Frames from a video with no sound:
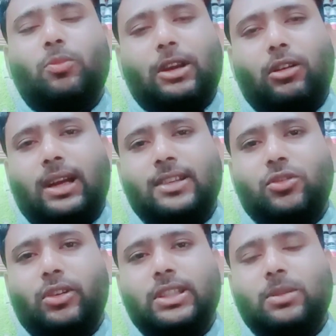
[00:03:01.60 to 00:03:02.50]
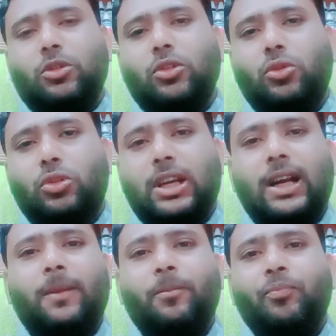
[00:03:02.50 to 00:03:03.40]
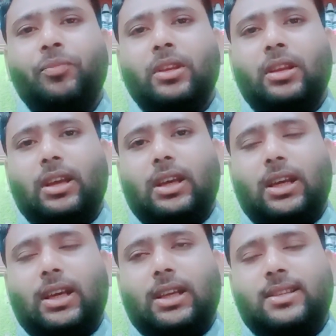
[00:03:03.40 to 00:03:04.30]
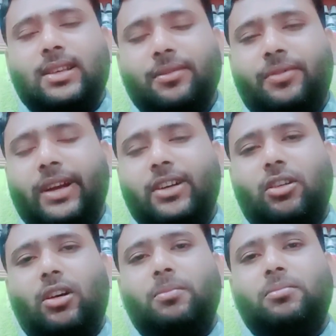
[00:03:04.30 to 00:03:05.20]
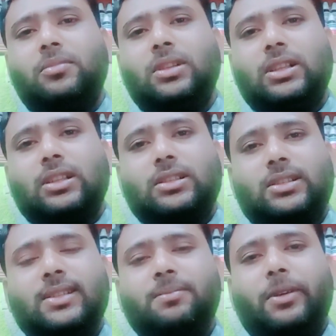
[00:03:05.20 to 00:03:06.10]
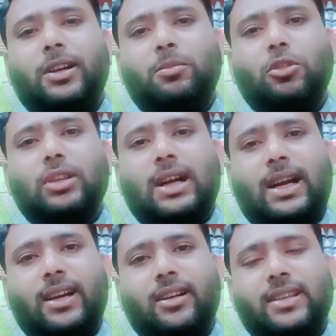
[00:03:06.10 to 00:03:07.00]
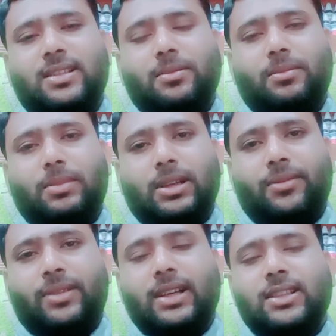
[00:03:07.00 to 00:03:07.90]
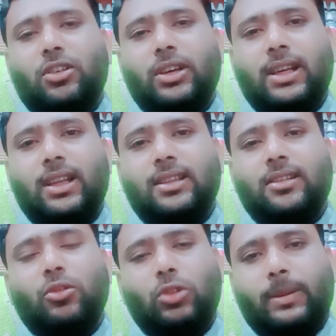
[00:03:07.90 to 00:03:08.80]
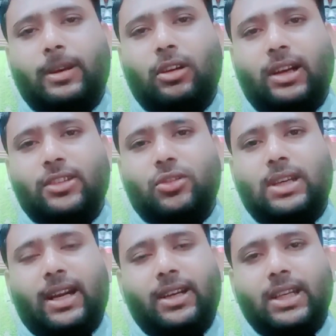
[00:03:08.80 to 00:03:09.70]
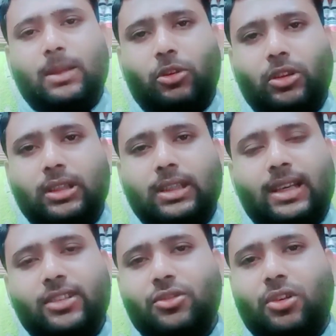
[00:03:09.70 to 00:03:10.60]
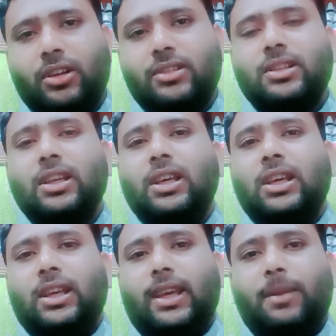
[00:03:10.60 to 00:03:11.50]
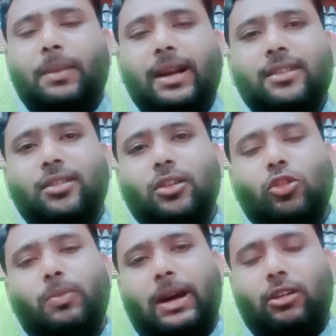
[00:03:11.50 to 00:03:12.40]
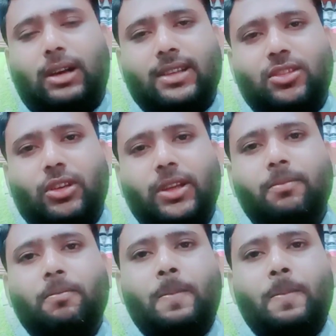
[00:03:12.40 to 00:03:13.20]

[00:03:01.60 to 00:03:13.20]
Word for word: খুব ভালো কাজ করে যেমন রুটা সিমফাইটম সিমফাইটম মূলত হাড় ফ্র্যাকচার হয়ে গেলে তাছাড়া রুটা ভালো কাজ করে আর্নিকা মন্টেন রাস্টক্স এই মেডিসিনগুলো খুব ভালো কাজ করে